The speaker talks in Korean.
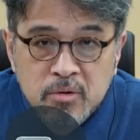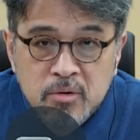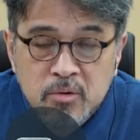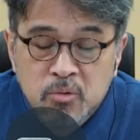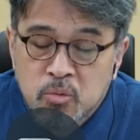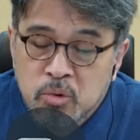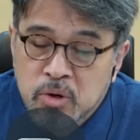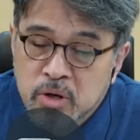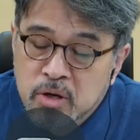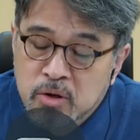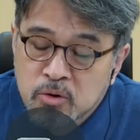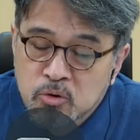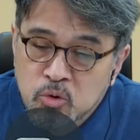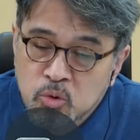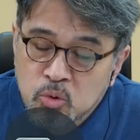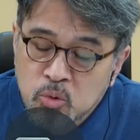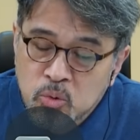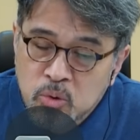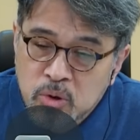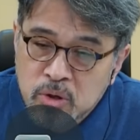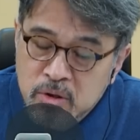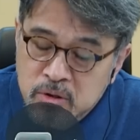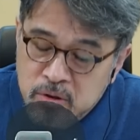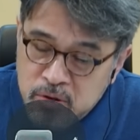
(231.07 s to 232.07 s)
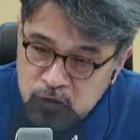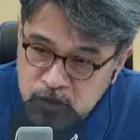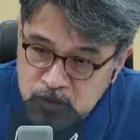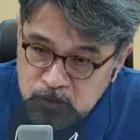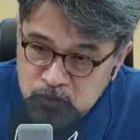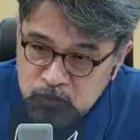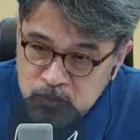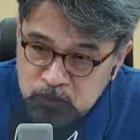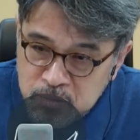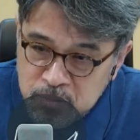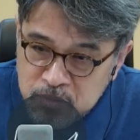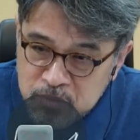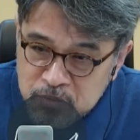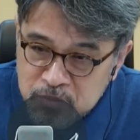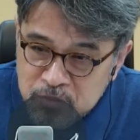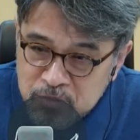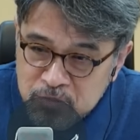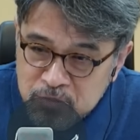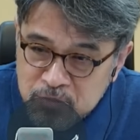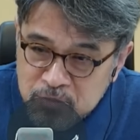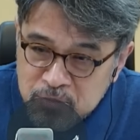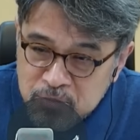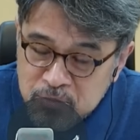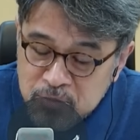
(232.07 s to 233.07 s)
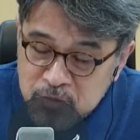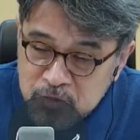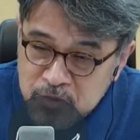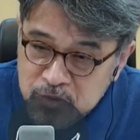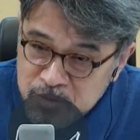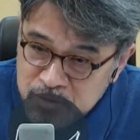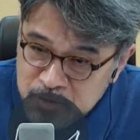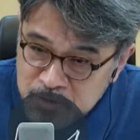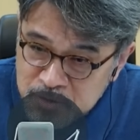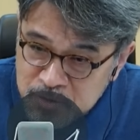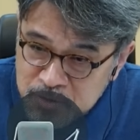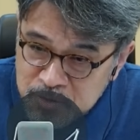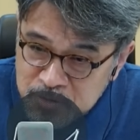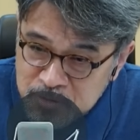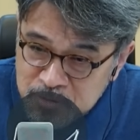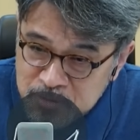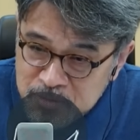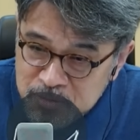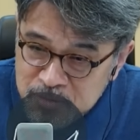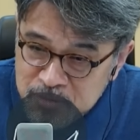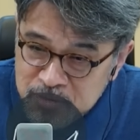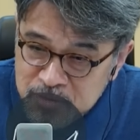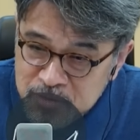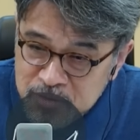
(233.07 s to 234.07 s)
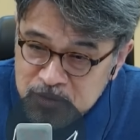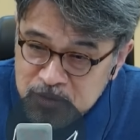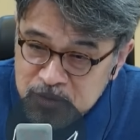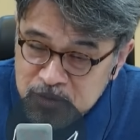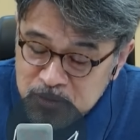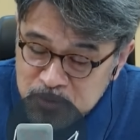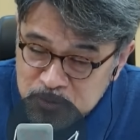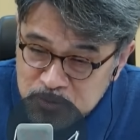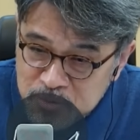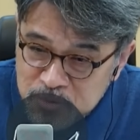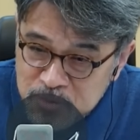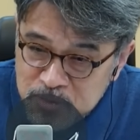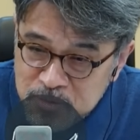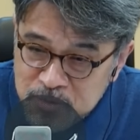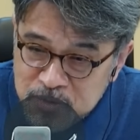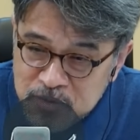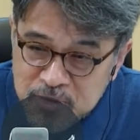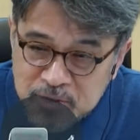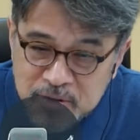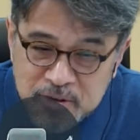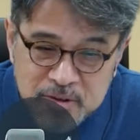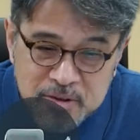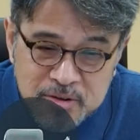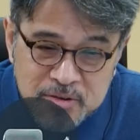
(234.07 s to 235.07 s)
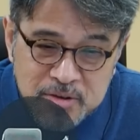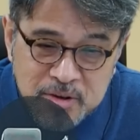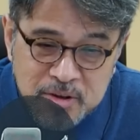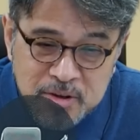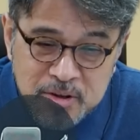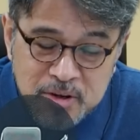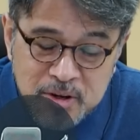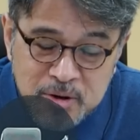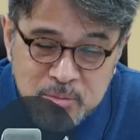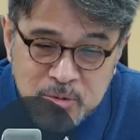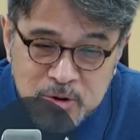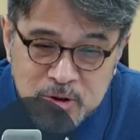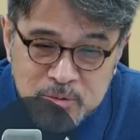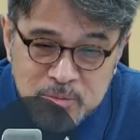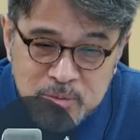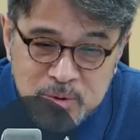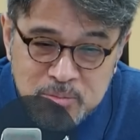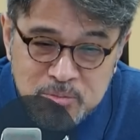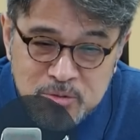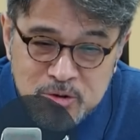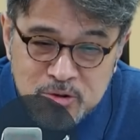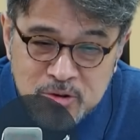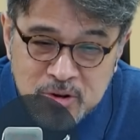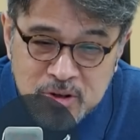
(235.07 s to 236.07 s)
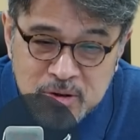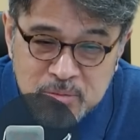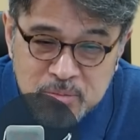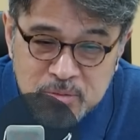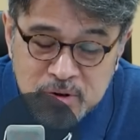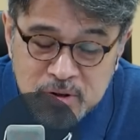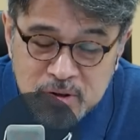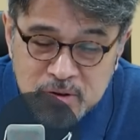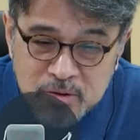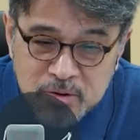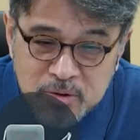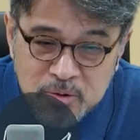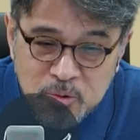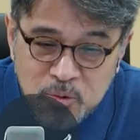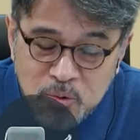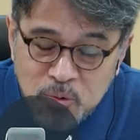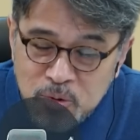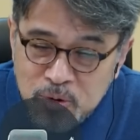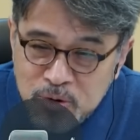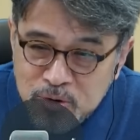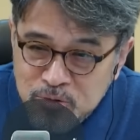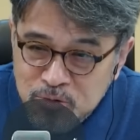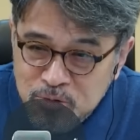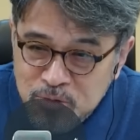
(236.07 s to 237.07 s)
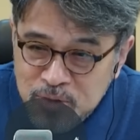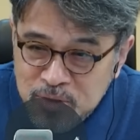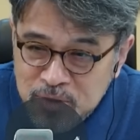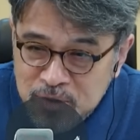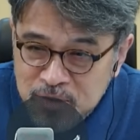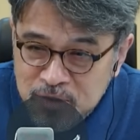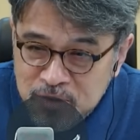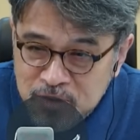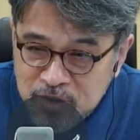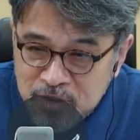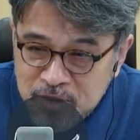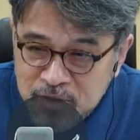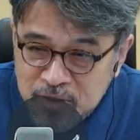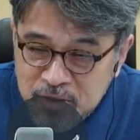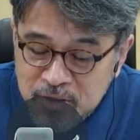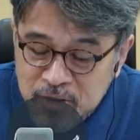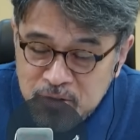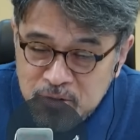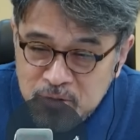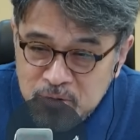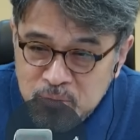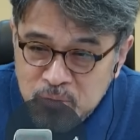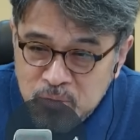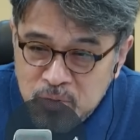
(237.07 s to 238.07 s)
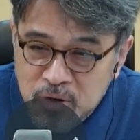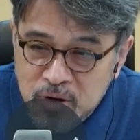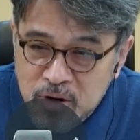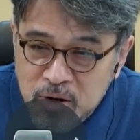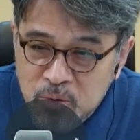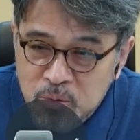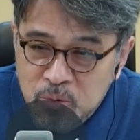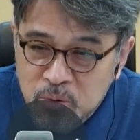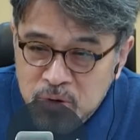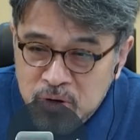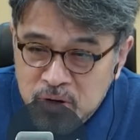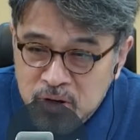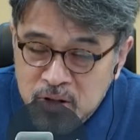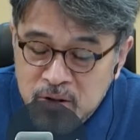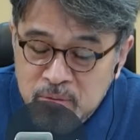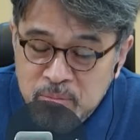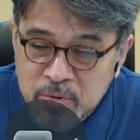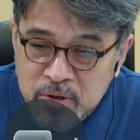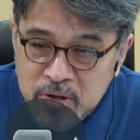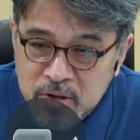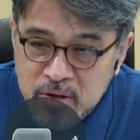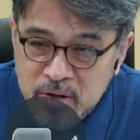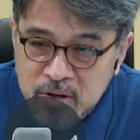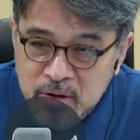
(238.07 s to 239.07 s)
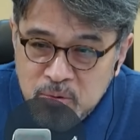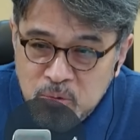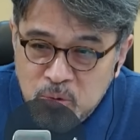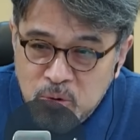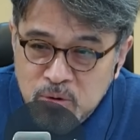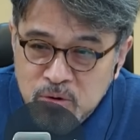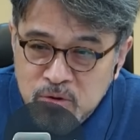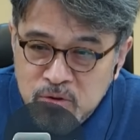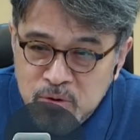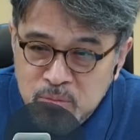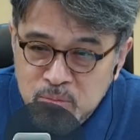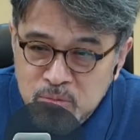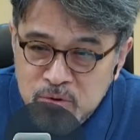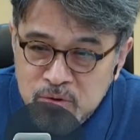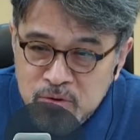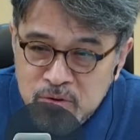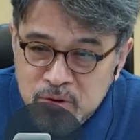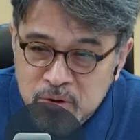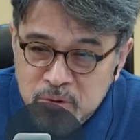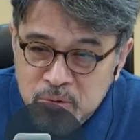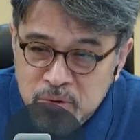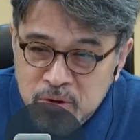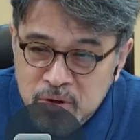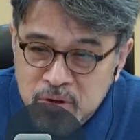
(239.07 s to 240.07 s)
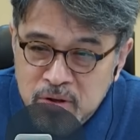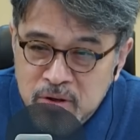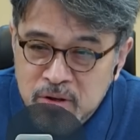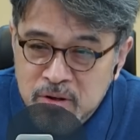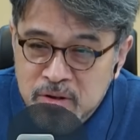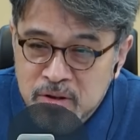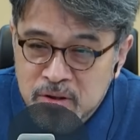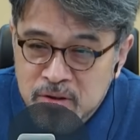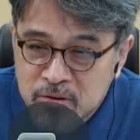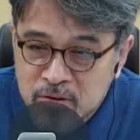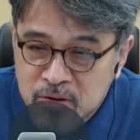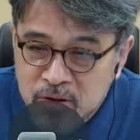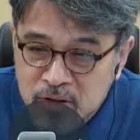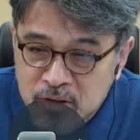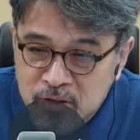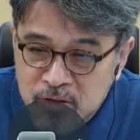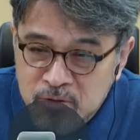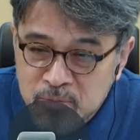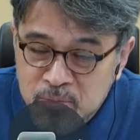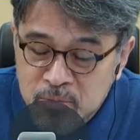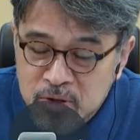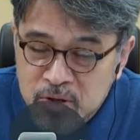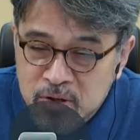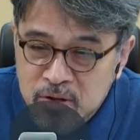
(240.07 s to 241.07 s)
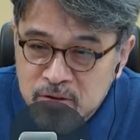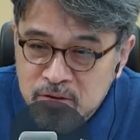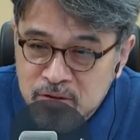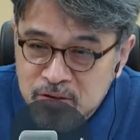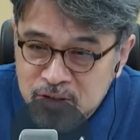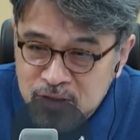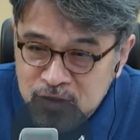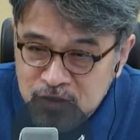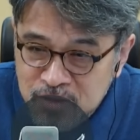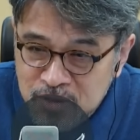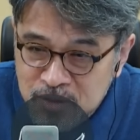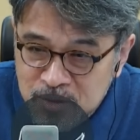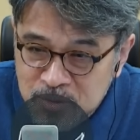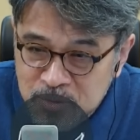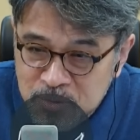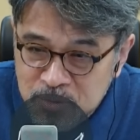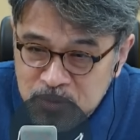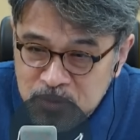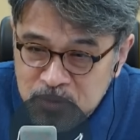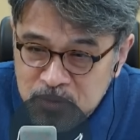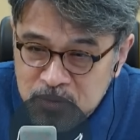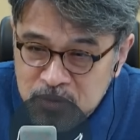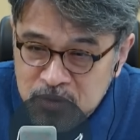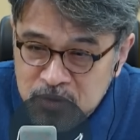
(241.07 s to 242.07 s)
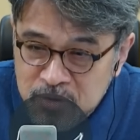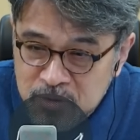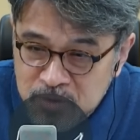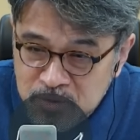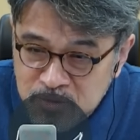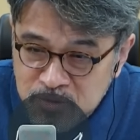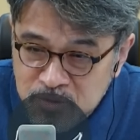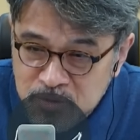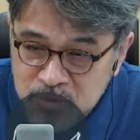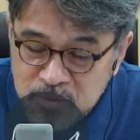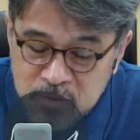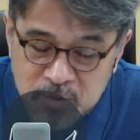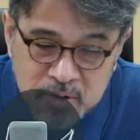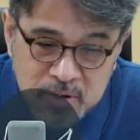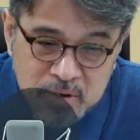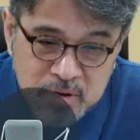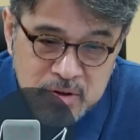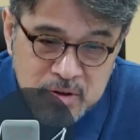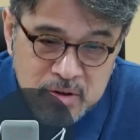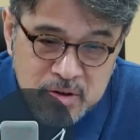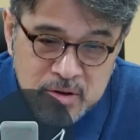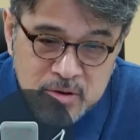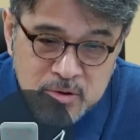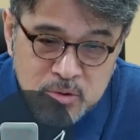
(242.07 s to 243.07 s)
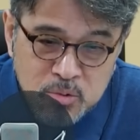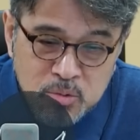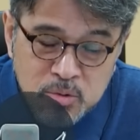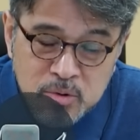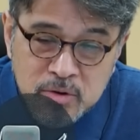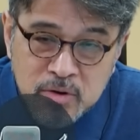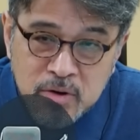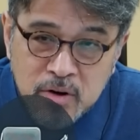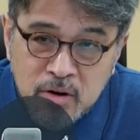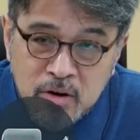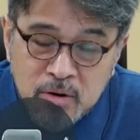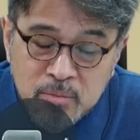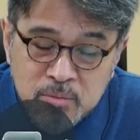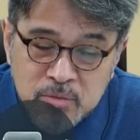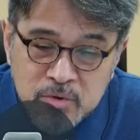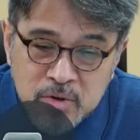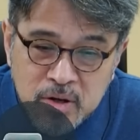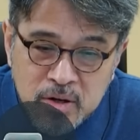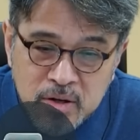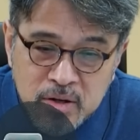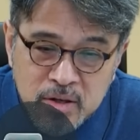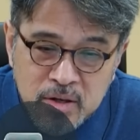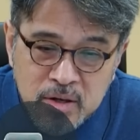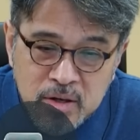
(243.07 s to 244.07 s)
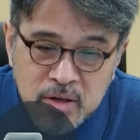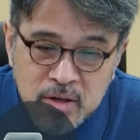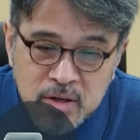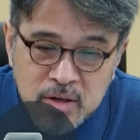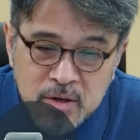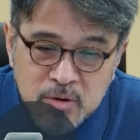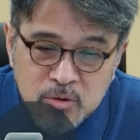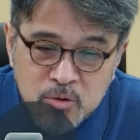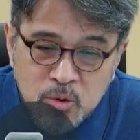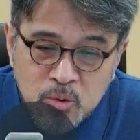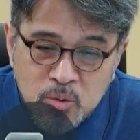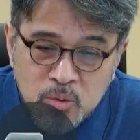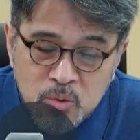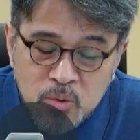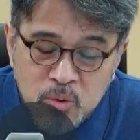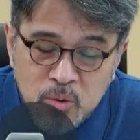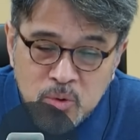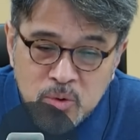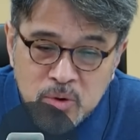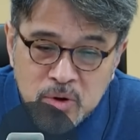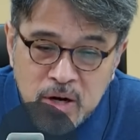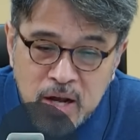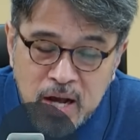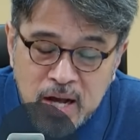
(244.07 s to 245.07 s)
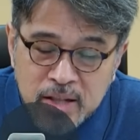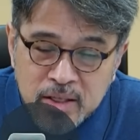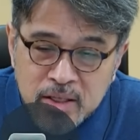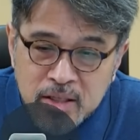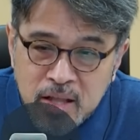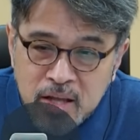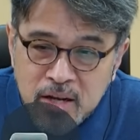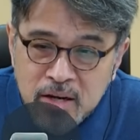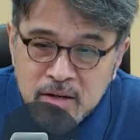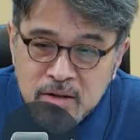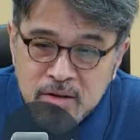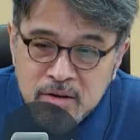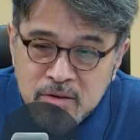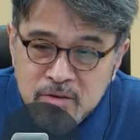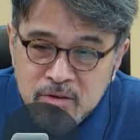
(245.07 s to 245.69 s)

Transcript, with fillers: 그 왜 이렇게 속도가 더디죠? 그거는 그렇죠. 자, 이래버리면 민주당 입장에서는 꼬일 수 있는 거겠네요. 뭐가 꼬이게 됩니까? 공천 문제하고 연결이 되지 않겠습니까? 시기상으로 그렇죠. 그래서 도대체 검찰이 속도를 안 내는